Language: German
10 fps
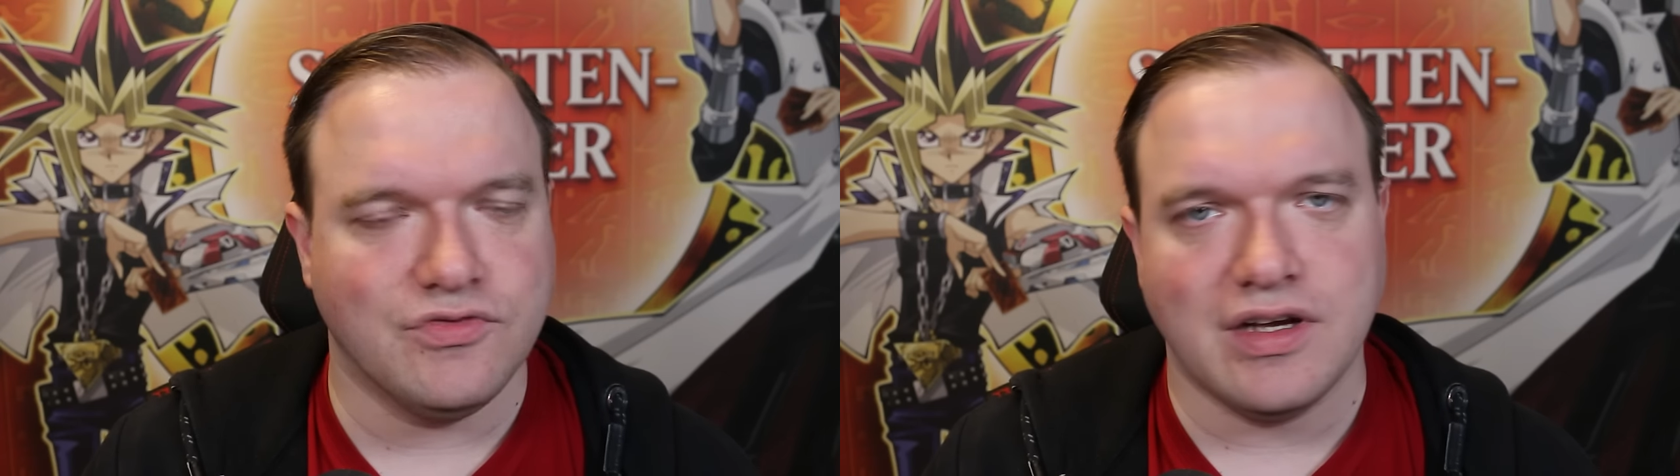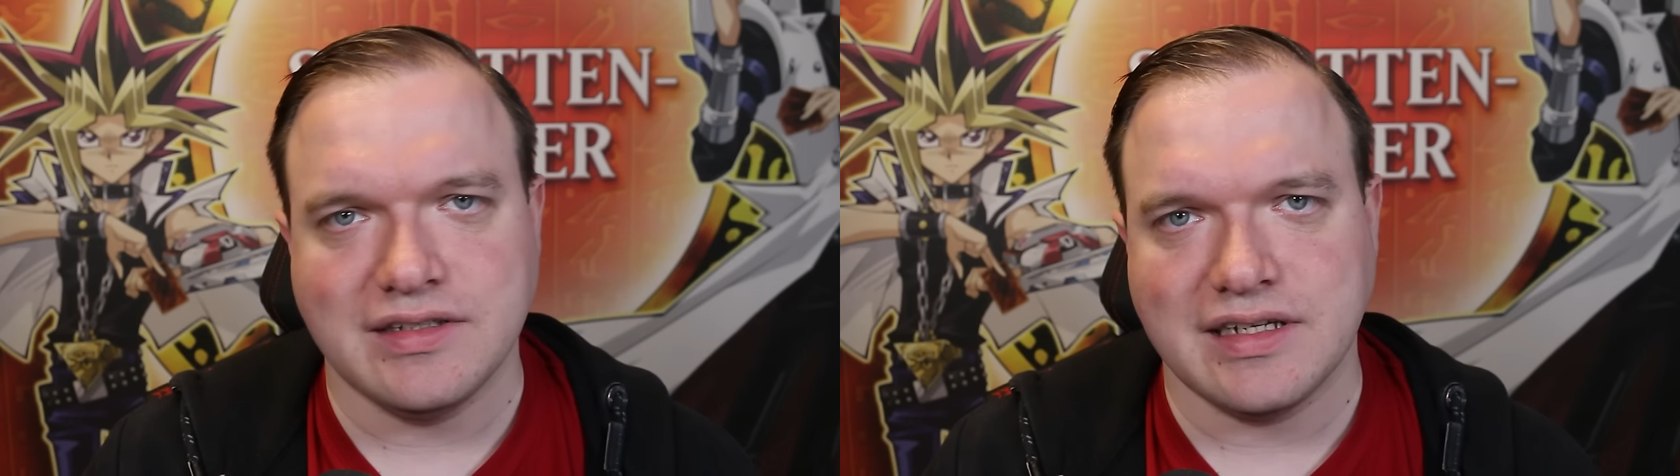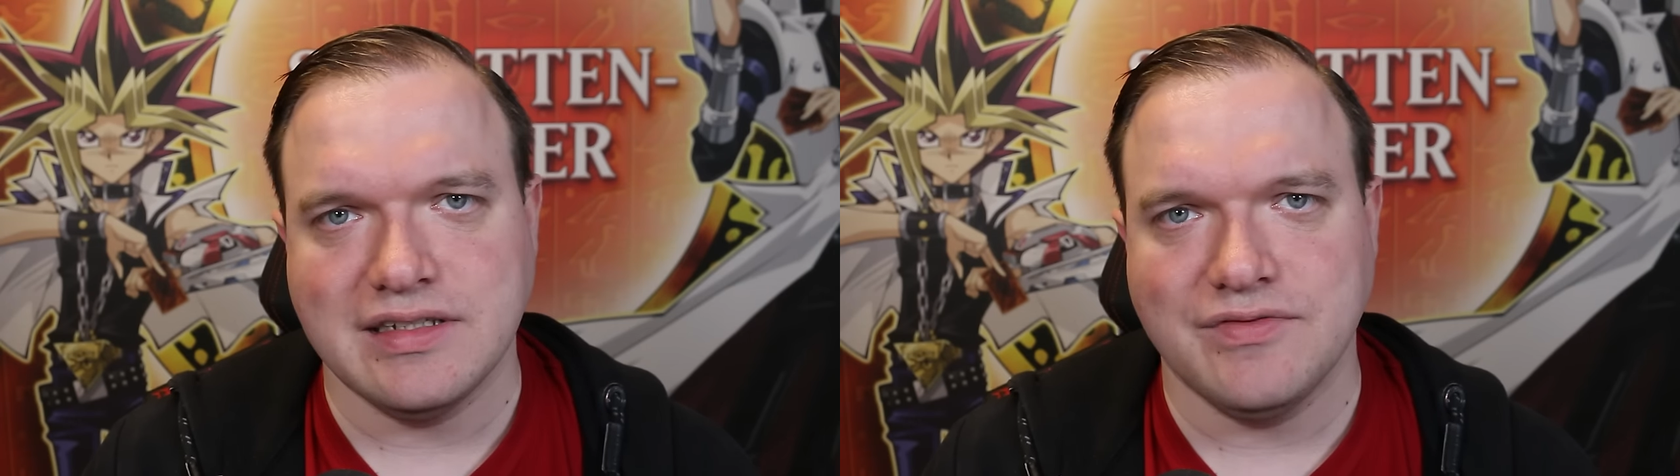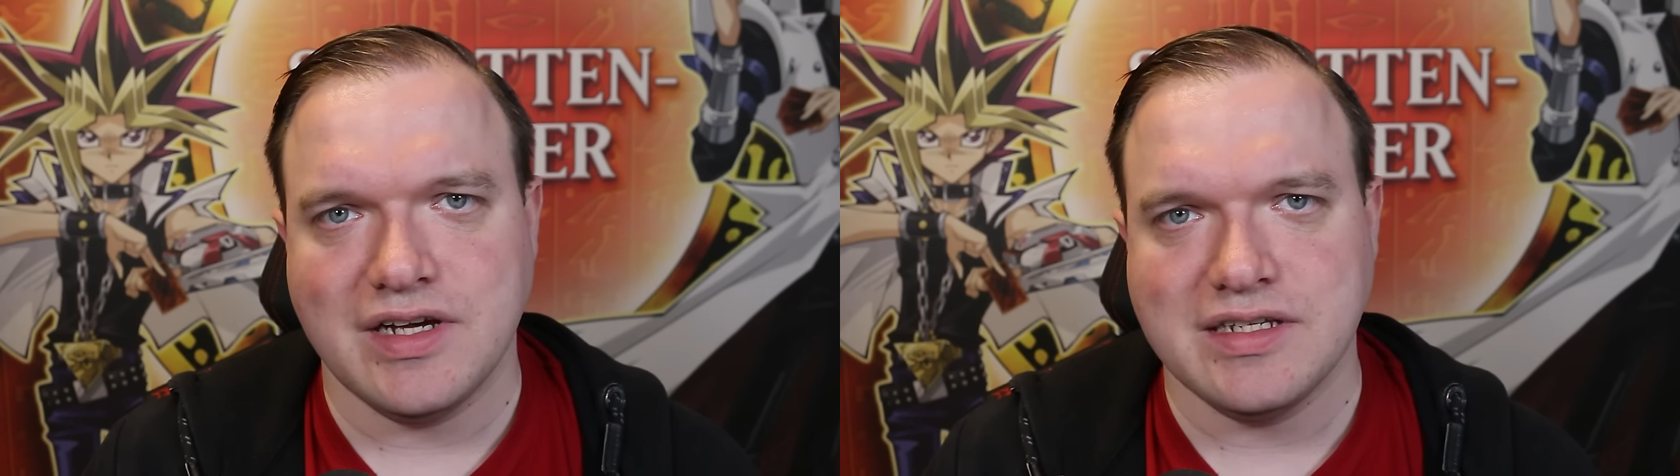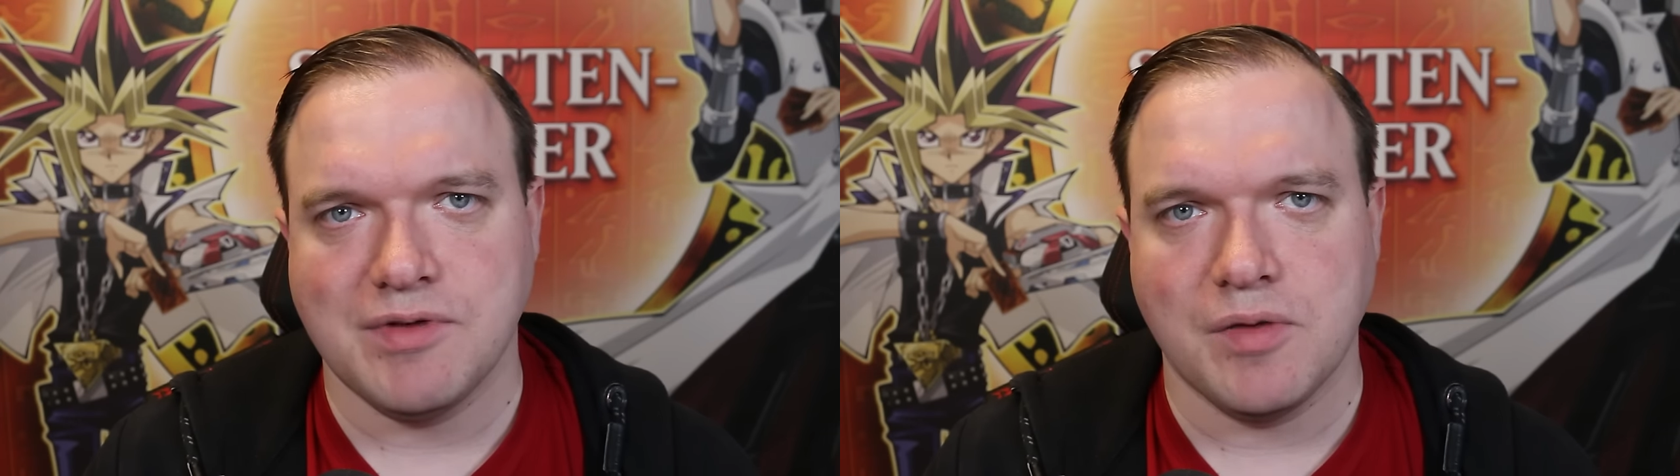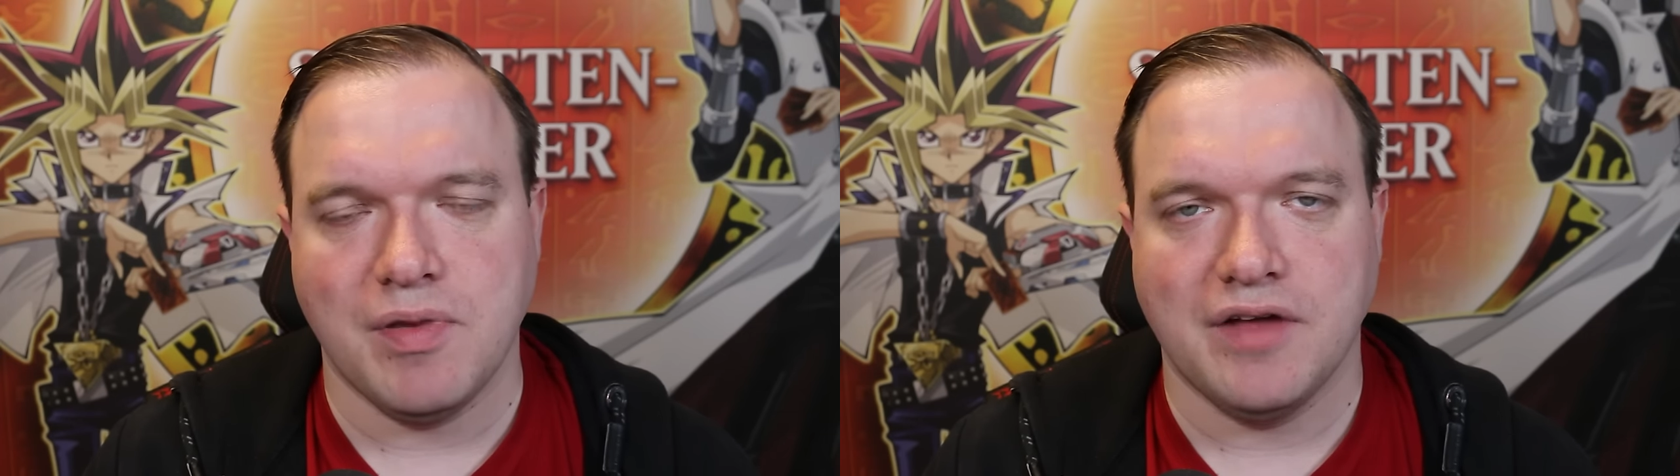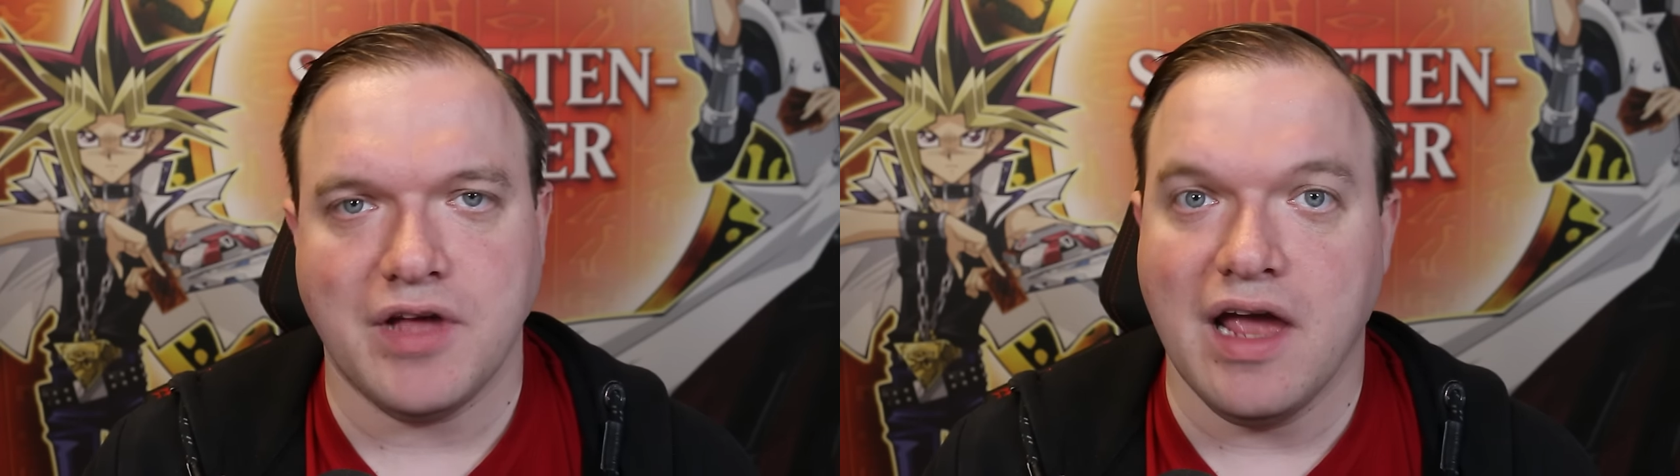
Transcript: das war das Ganze war jetzt immer geplant,